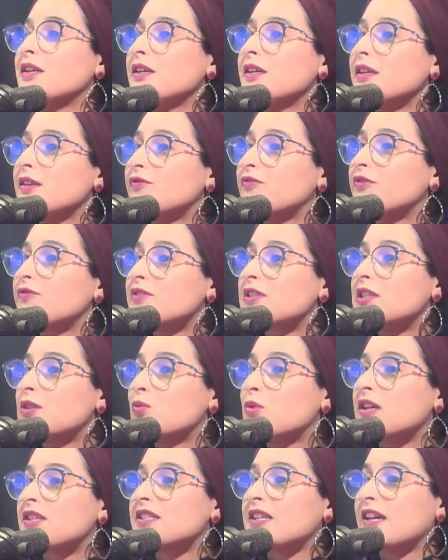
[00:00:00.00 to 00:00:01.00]
اي في نفس
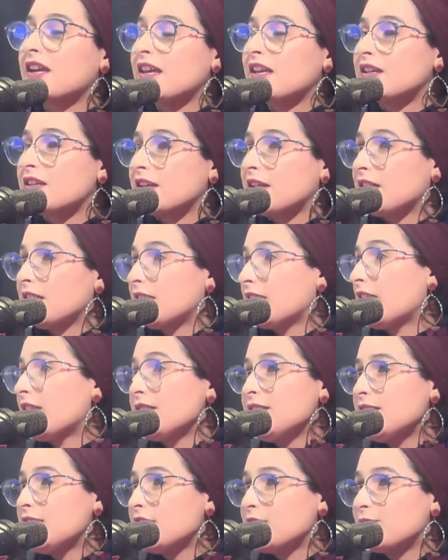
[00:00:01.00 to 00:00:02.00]
الوقت
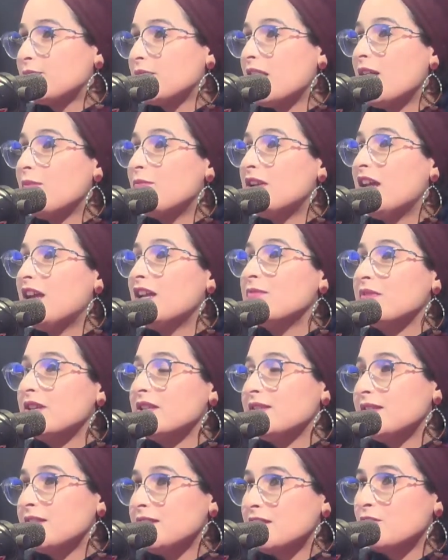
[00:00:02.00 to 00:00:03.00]
غنيين بالاملاح
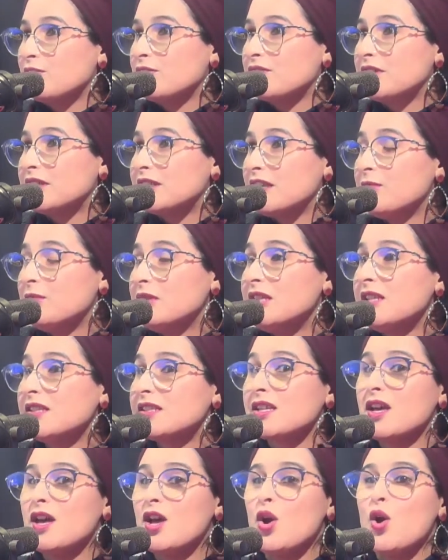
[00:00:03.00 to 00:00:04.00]
المعدنيه والفيتامينات